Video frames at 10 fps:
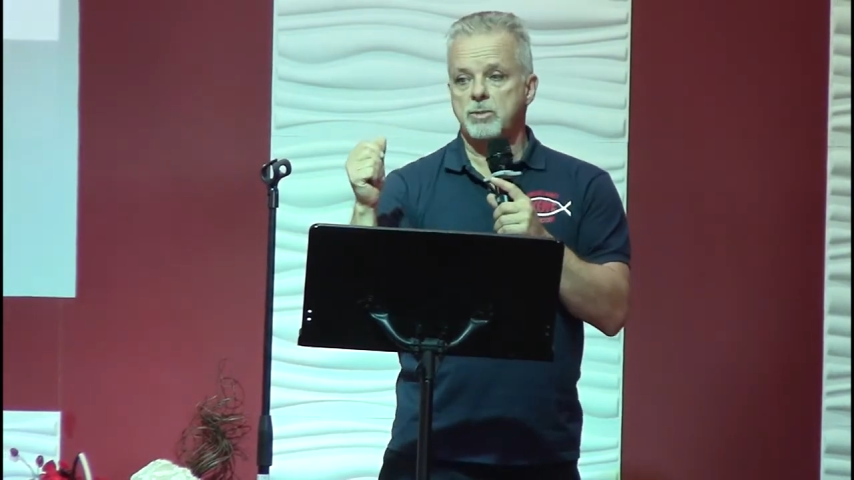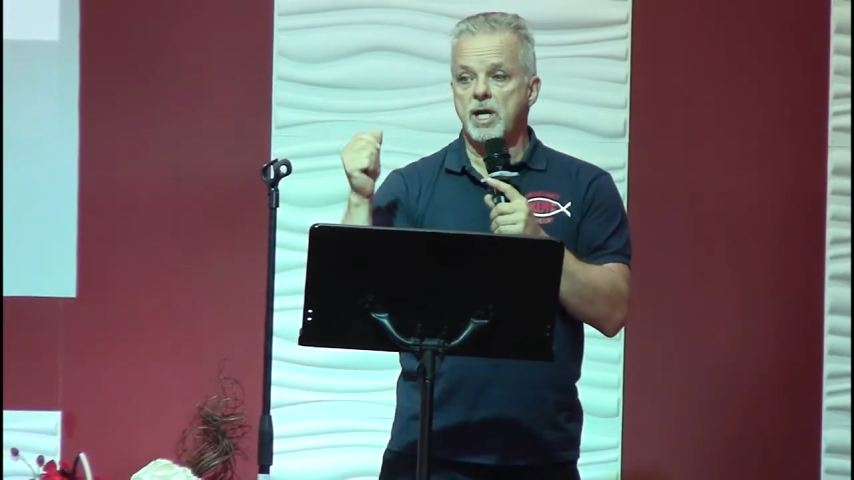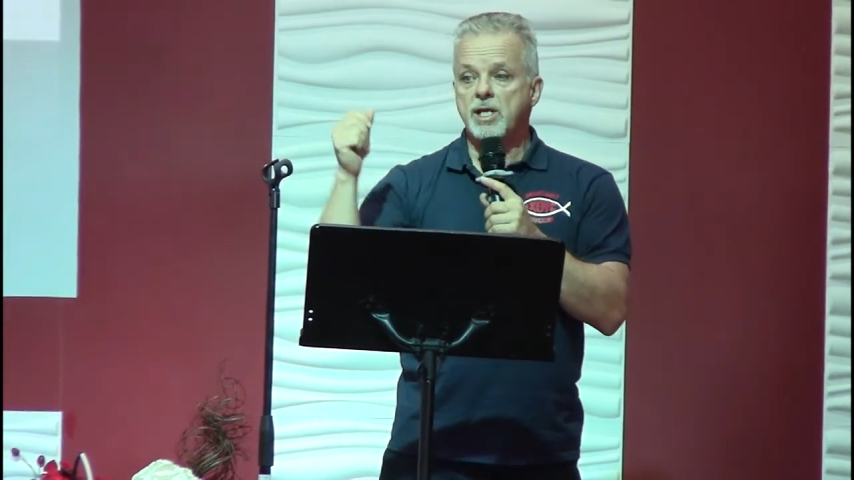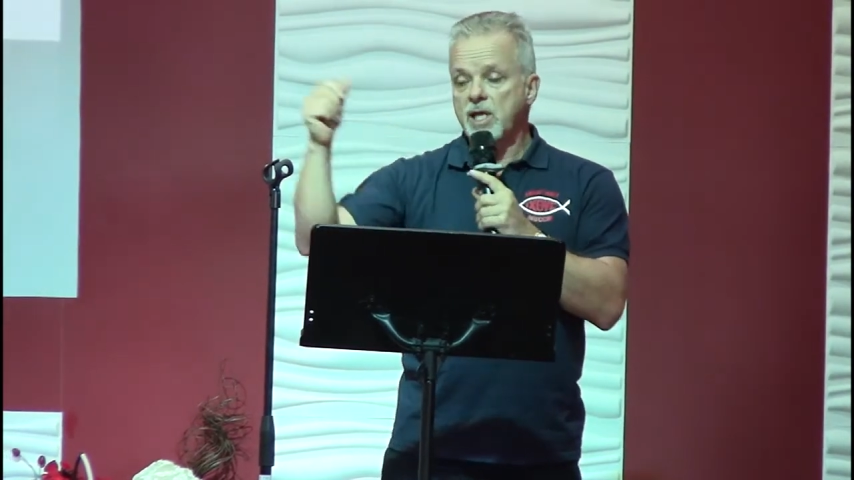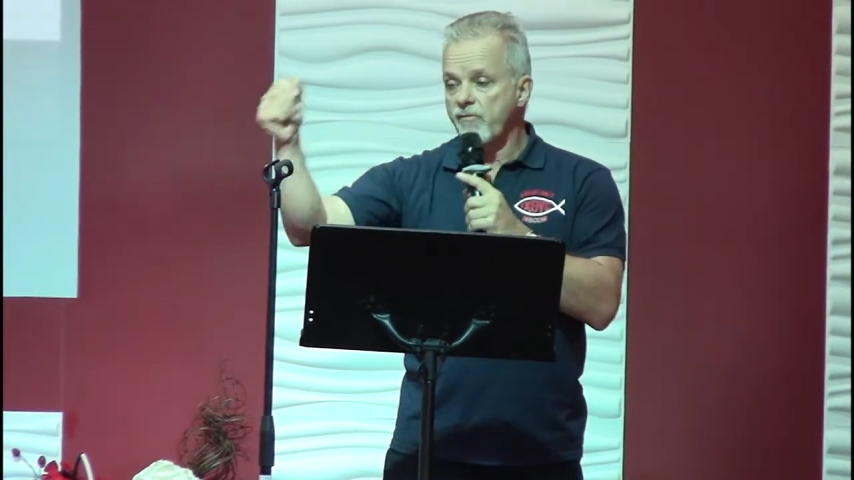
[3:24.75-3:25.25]

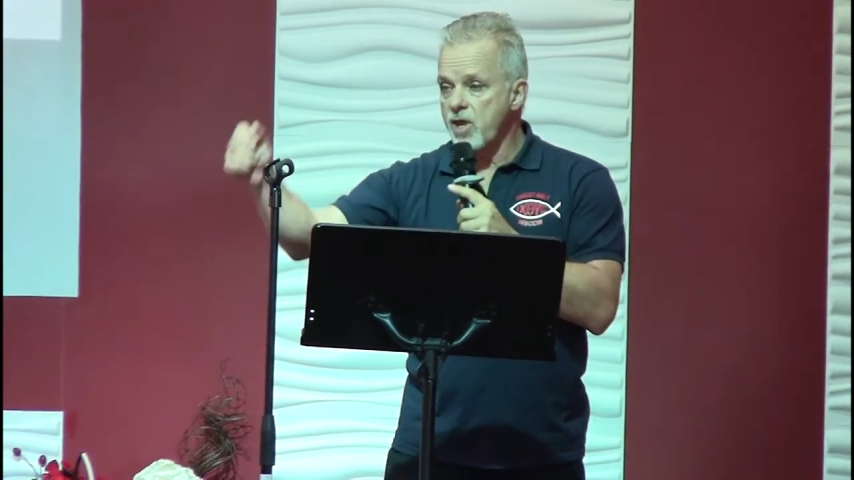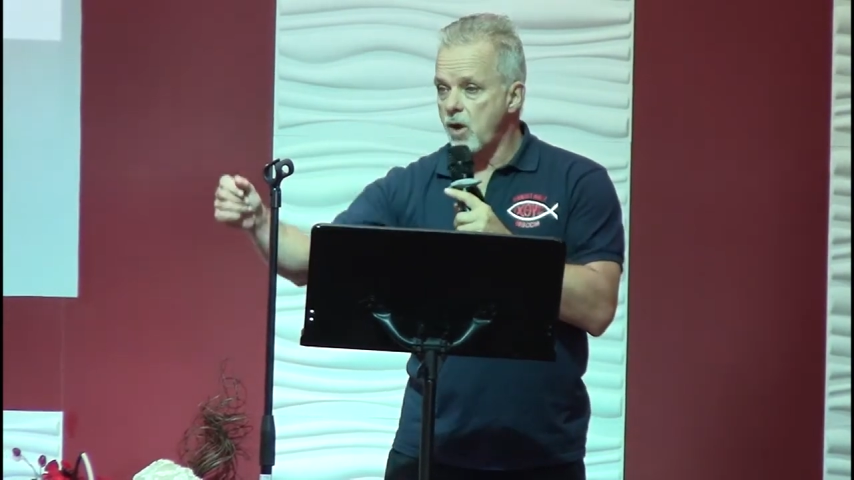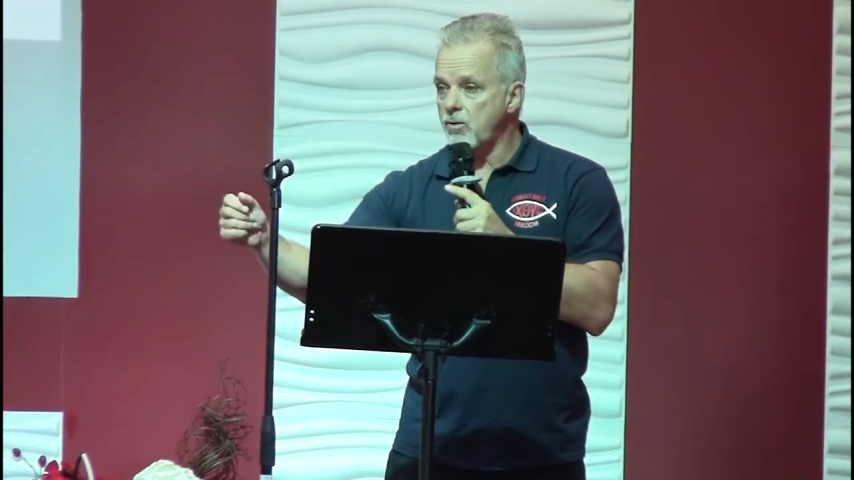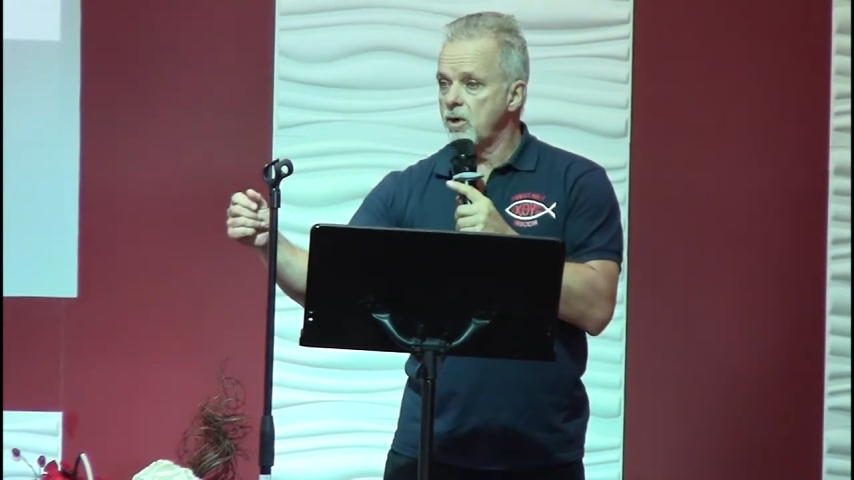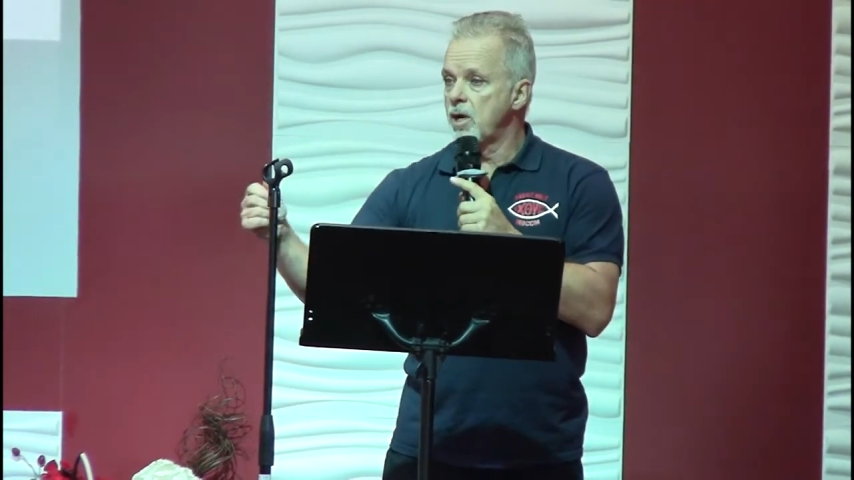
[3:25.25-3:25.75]
les
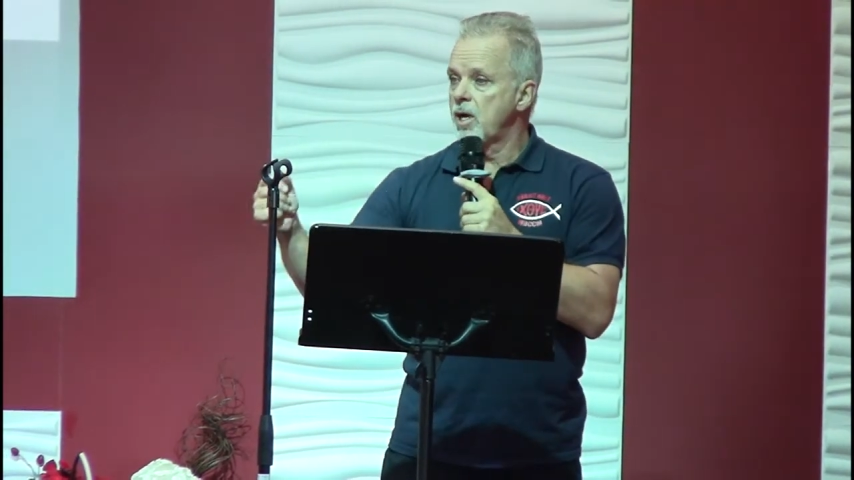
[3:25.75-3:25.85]
avions,